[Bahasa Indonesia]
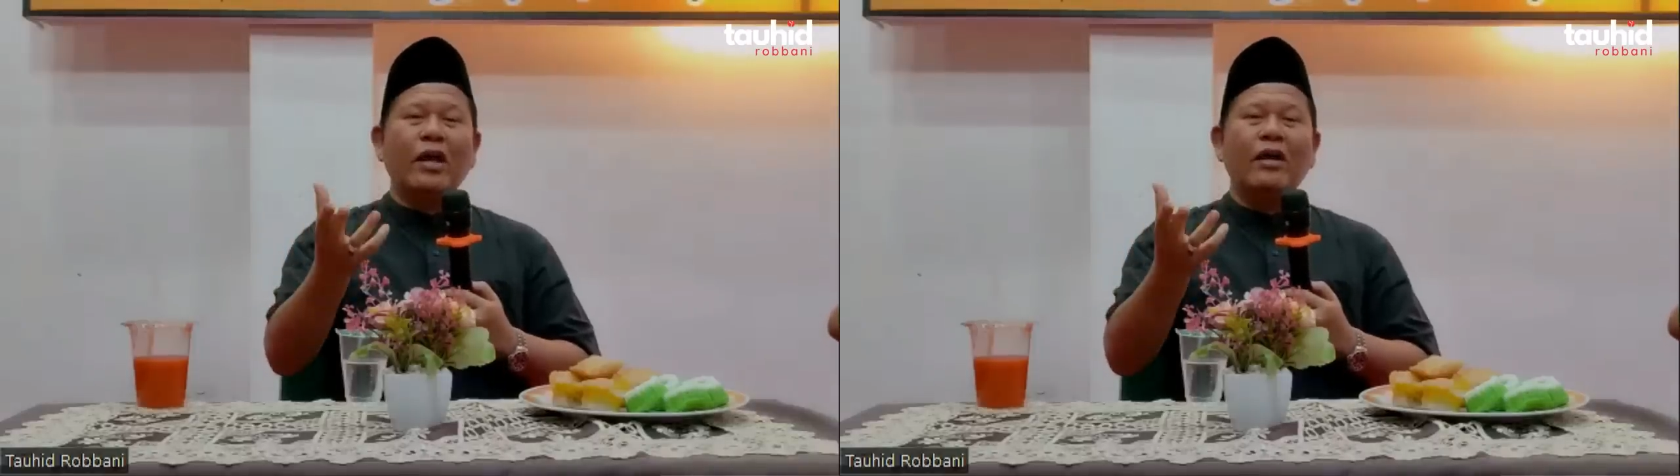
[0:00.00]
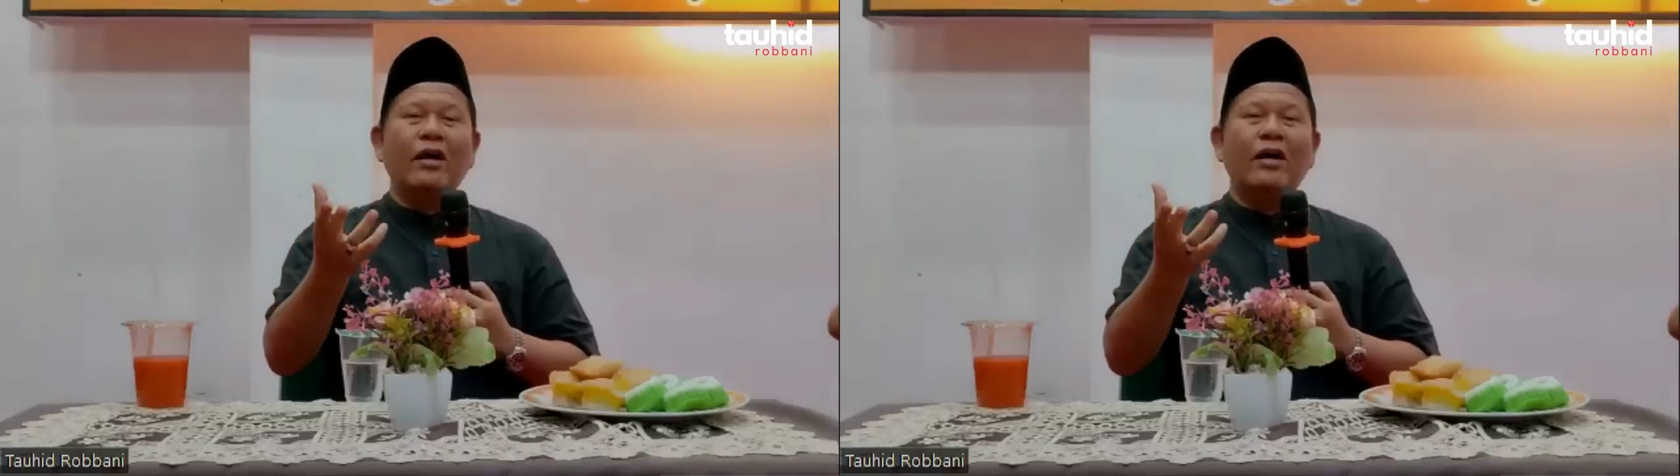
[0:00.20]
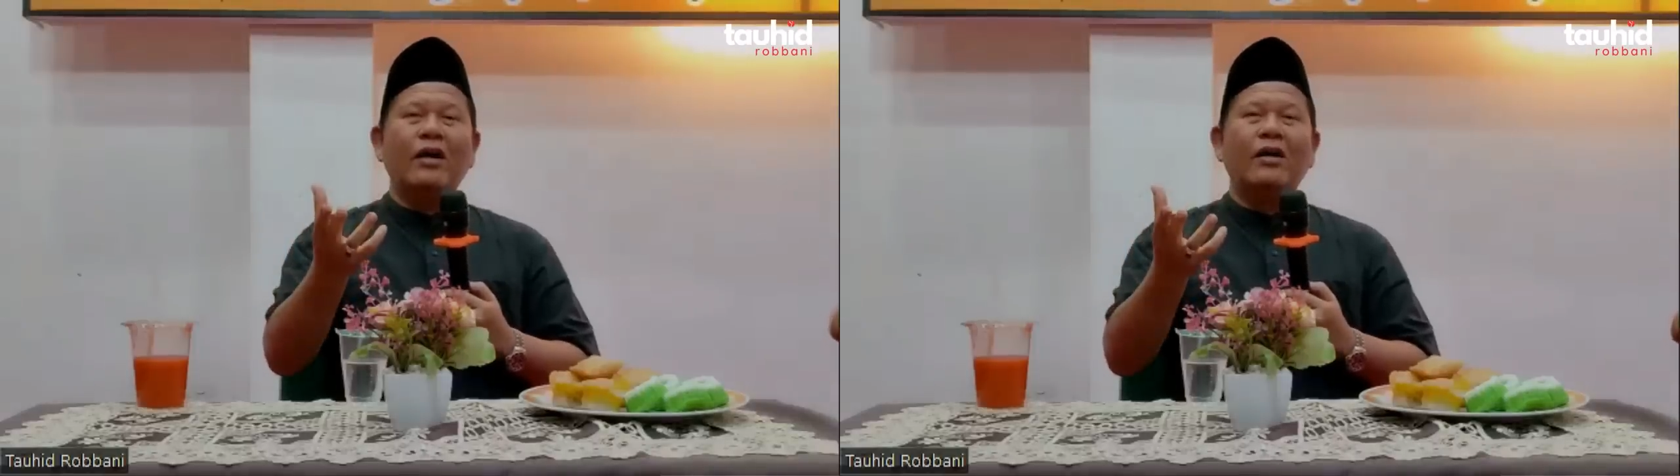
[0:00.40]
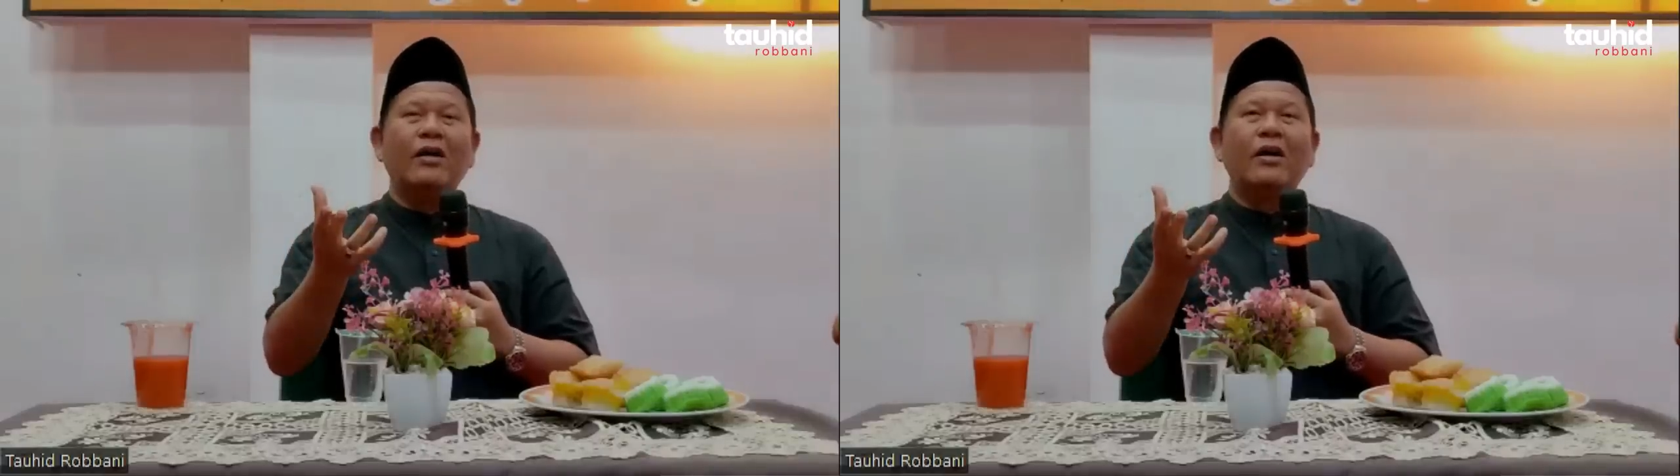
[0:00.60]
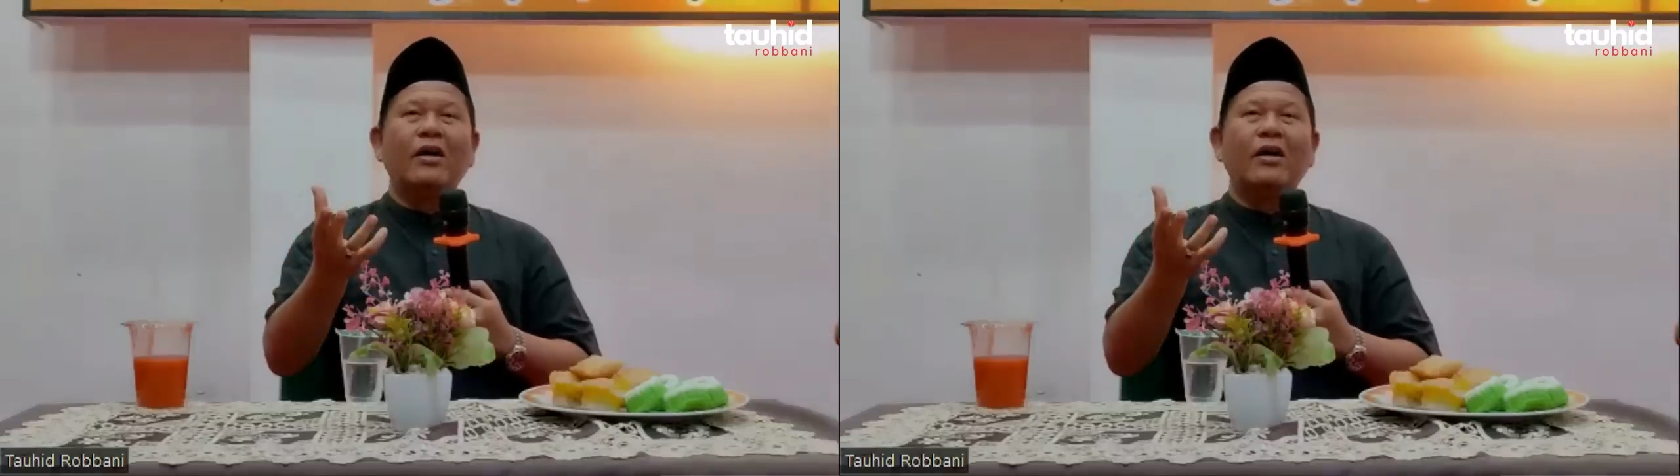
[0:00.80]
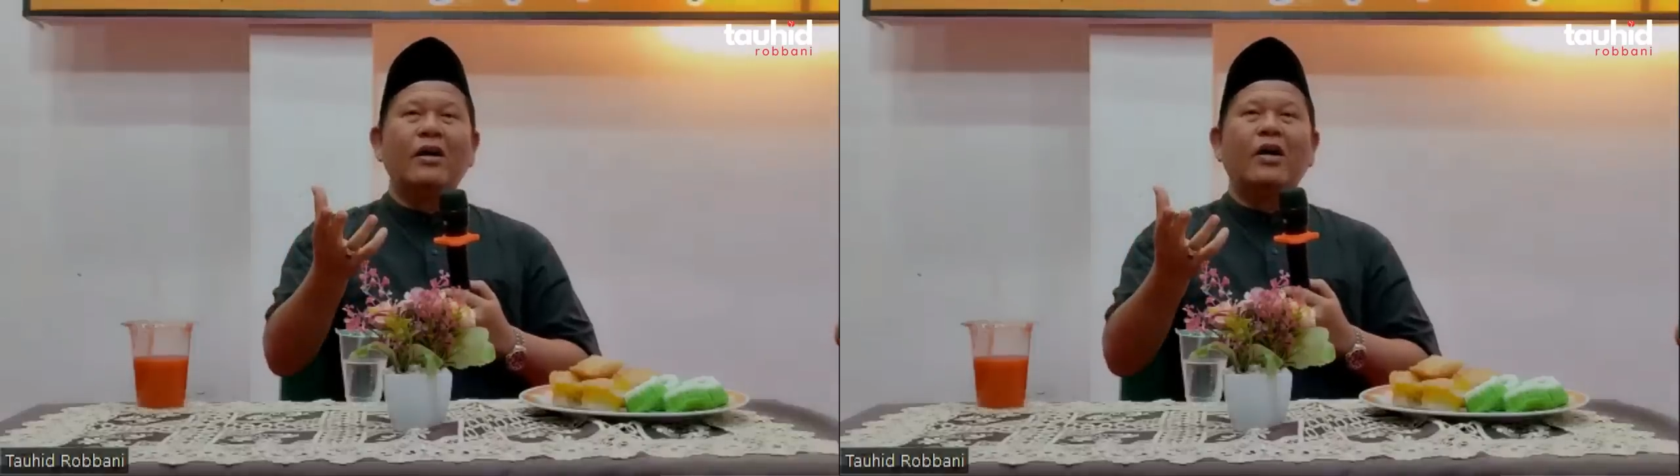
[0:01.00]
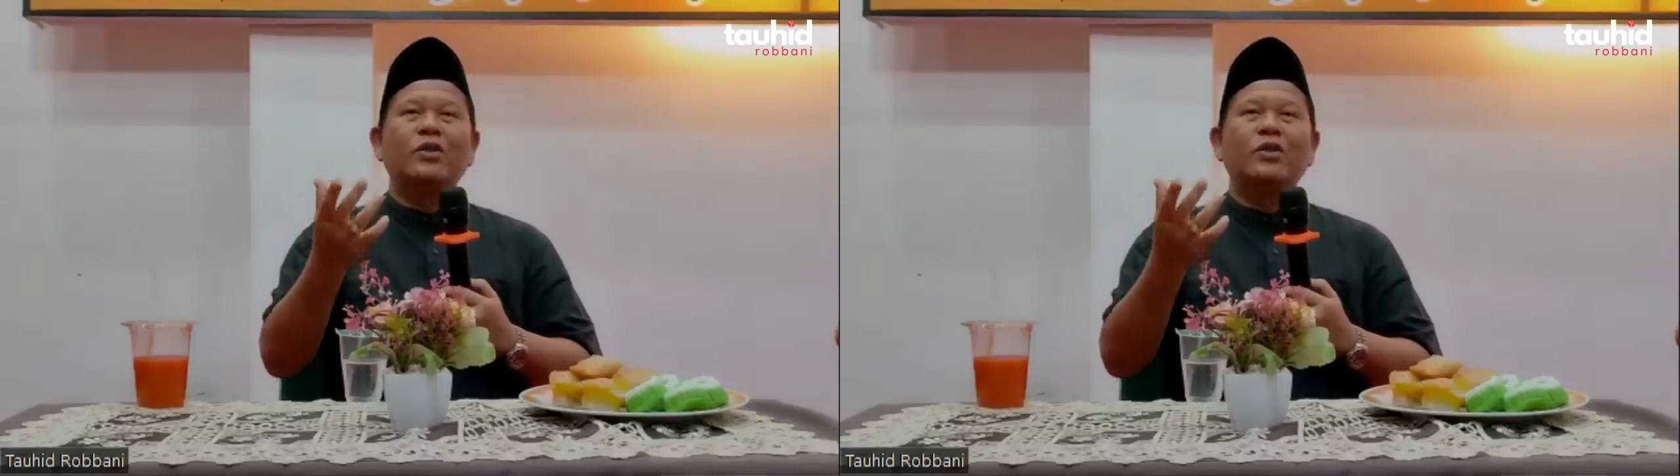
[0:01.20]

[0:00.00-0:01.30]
Assalamualaikum,